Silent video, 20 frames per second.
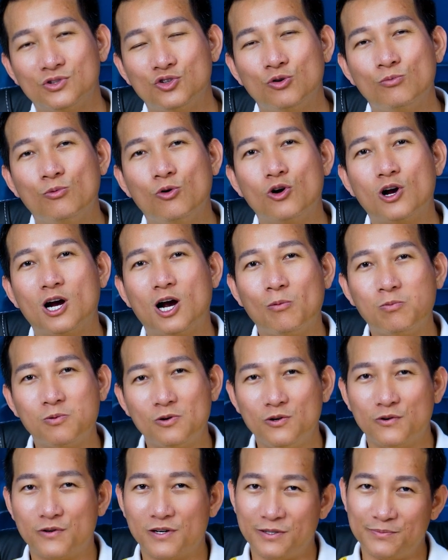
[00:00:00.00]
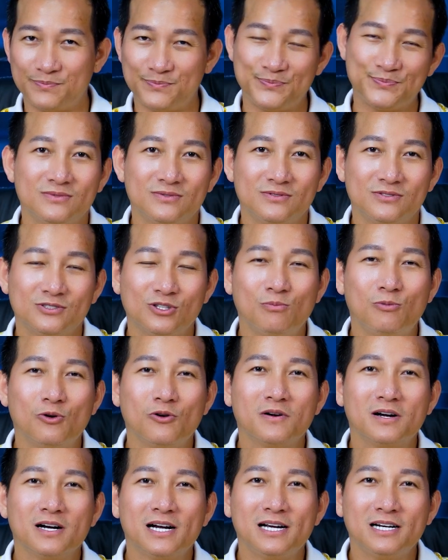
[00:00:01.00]
tôi muốn khóc luôn đó tôi
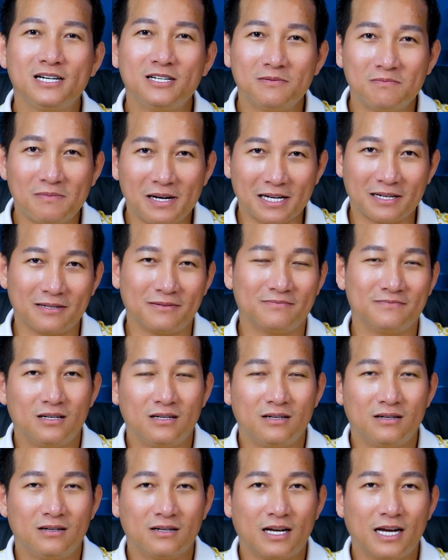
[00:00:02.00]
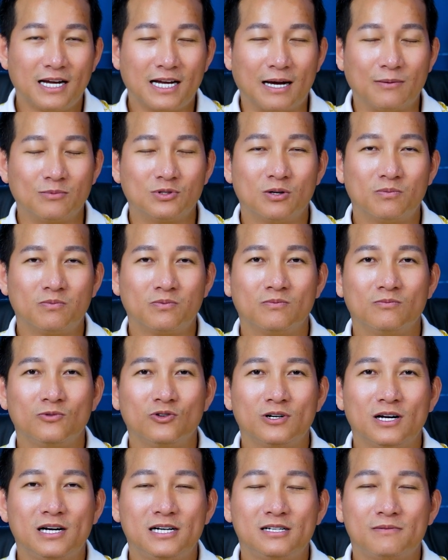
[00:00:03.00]
muốn rơi nước mắt cái cảm xúc
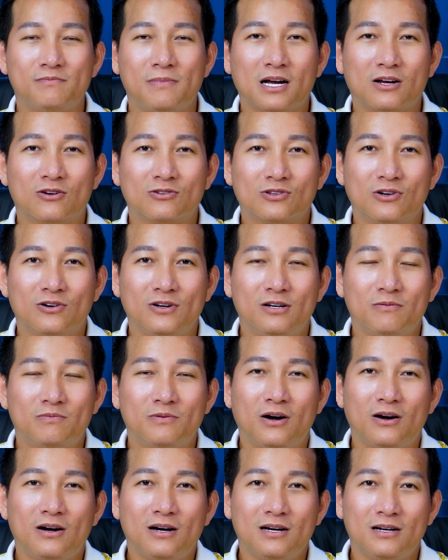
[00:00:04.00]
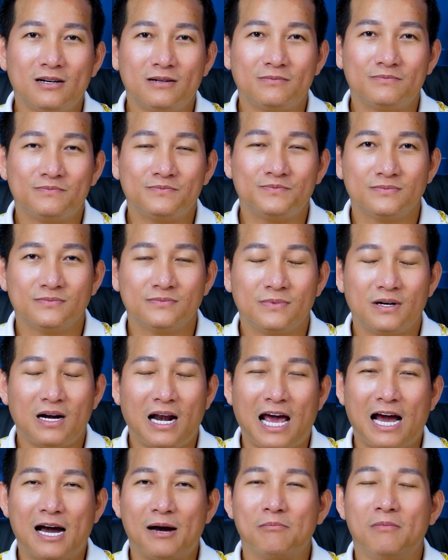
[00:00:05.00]
muốn rơi nước mắt của tôi lúc đó
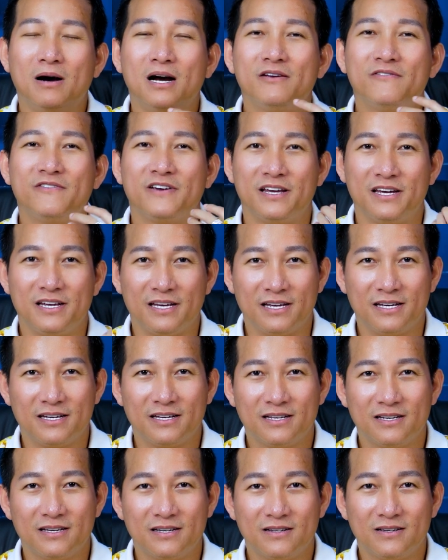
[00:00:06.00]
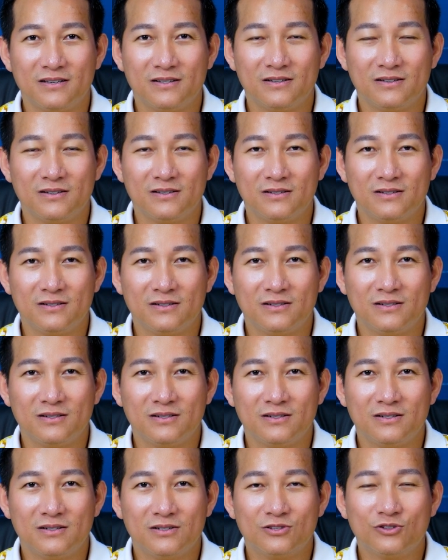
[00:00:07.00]
là bởi vì
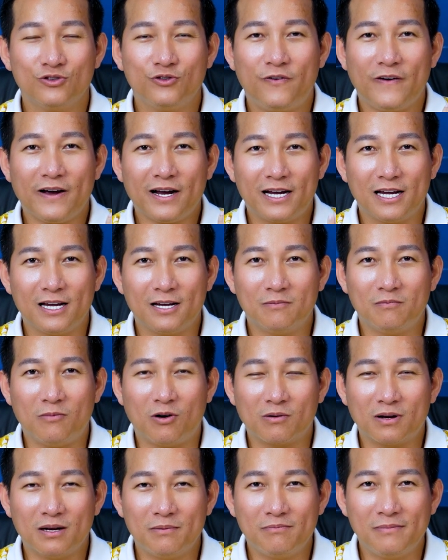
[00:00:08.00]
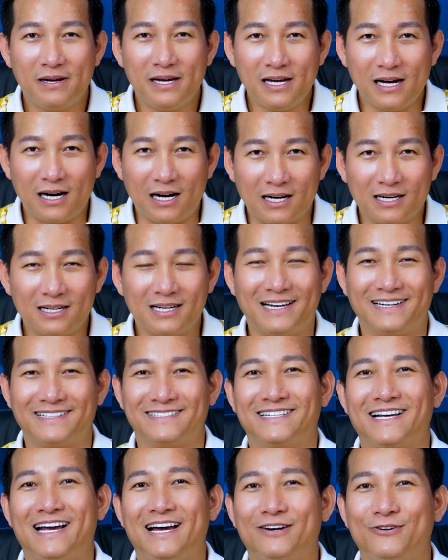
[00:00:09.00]
tôi phát hiện một cái bí ẩn
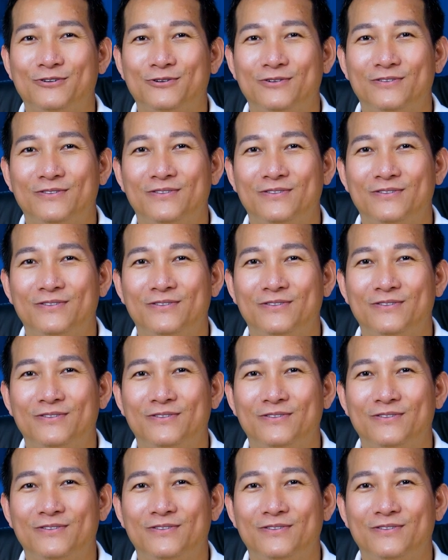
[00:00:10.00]
đằng sau